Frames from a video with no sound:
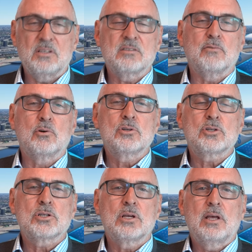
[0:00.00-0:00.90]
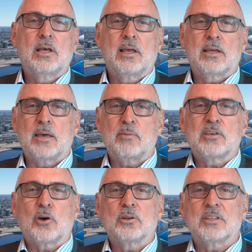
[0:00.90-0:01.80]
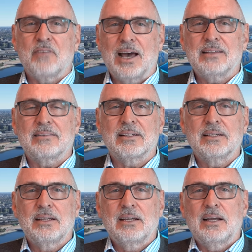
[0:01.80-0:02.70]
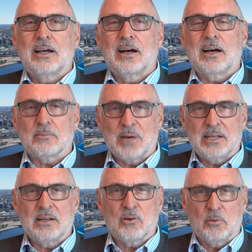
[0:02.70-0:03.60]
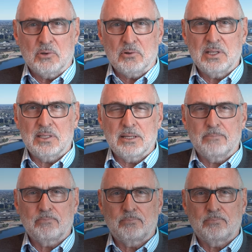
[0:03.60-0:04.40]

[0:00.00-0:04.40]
diesen Wunsch gebe ich heute weiter an meine Community.